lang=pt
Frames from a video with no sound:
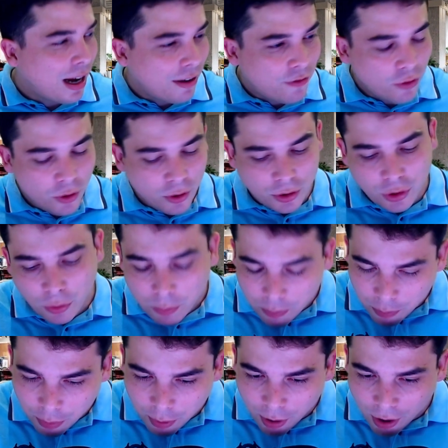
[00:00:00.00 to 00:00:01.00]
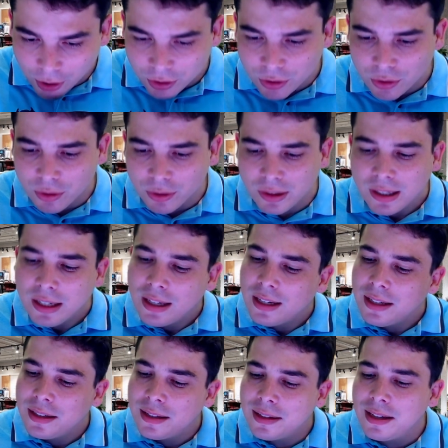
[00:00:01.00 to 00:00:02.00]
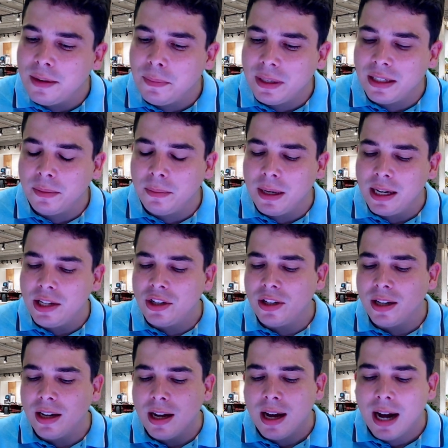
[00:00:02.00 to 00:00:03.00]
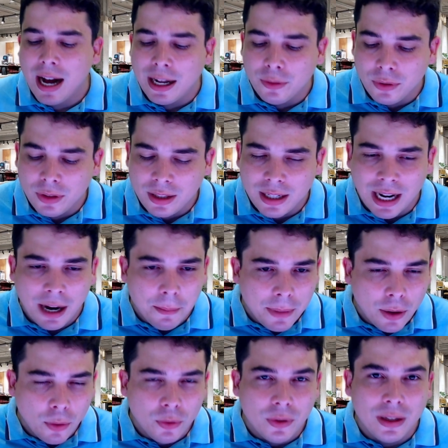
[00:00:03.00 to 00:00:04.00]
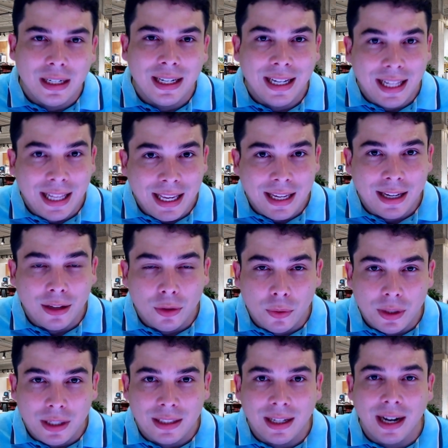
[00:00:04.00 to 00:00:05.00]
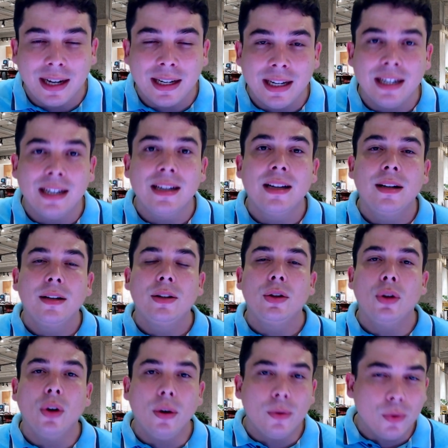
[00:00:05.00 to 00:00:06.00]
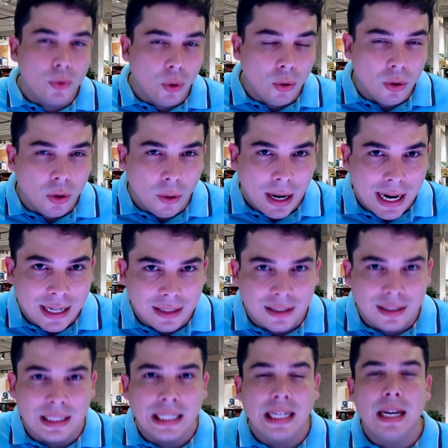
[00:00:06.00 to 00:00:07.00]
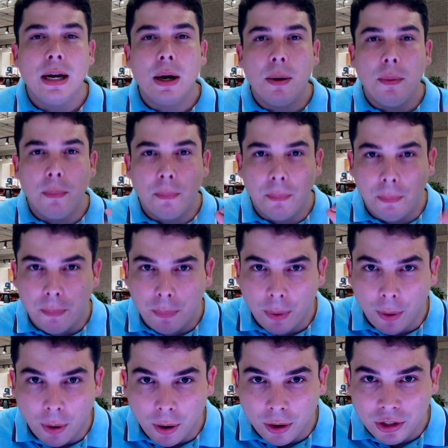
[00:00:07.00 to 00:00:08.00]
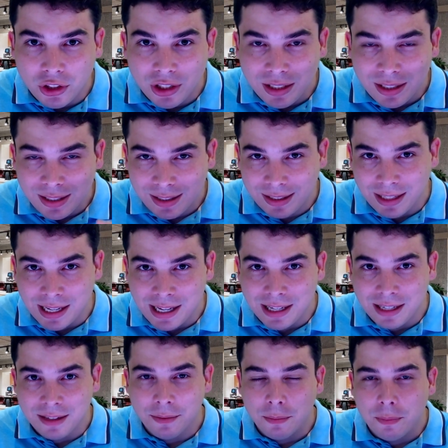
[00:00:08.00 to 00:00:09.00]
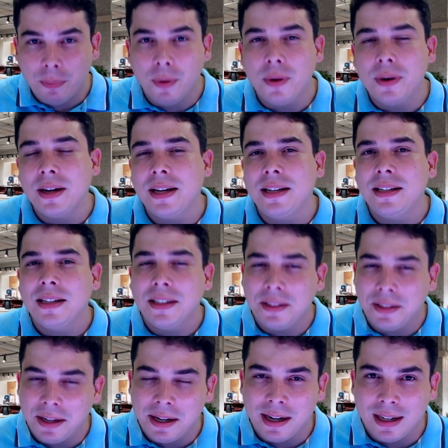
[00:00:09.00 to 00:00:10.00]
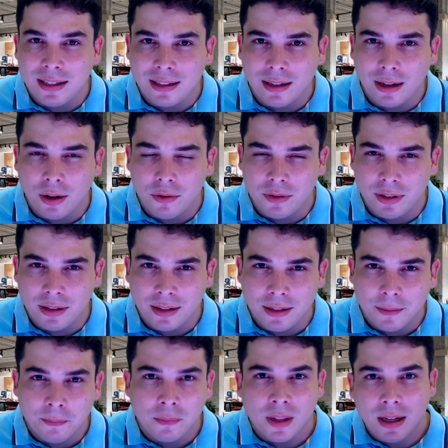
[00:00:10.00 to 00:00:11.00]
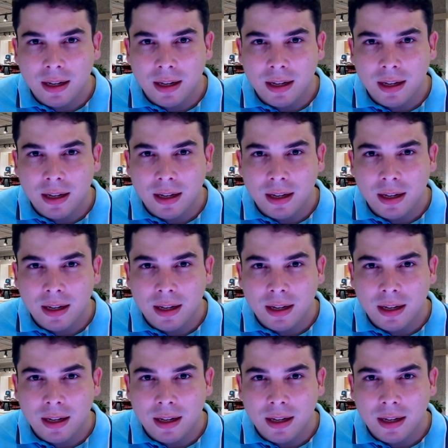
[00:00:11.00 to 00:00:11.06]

Afonso, eu posso simplesmente anunciar meu link do Instagram no Google Ads? Pode sim, porém tem ressalvas.